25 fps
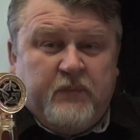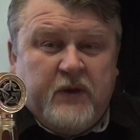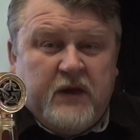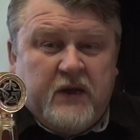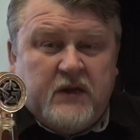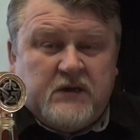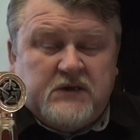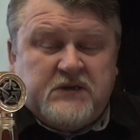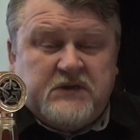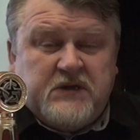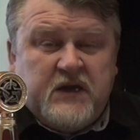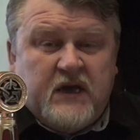
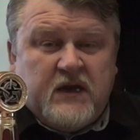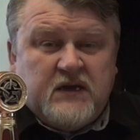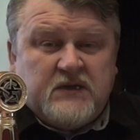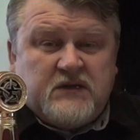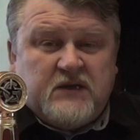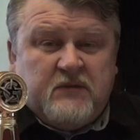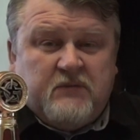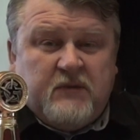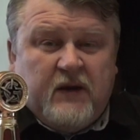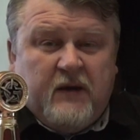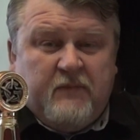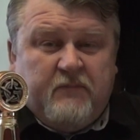перед
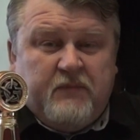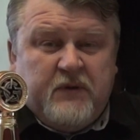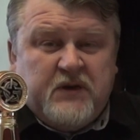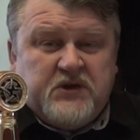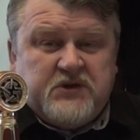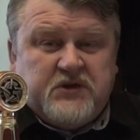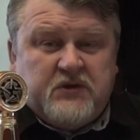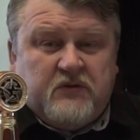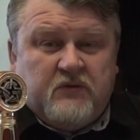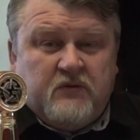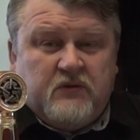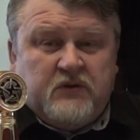сеансом
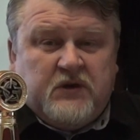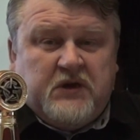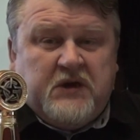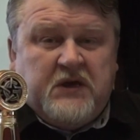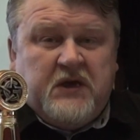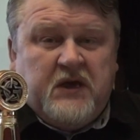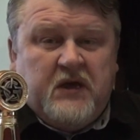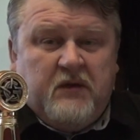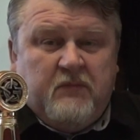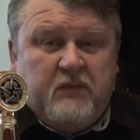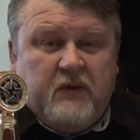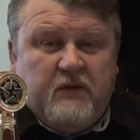напичкают
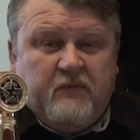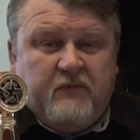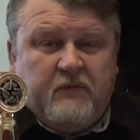химией.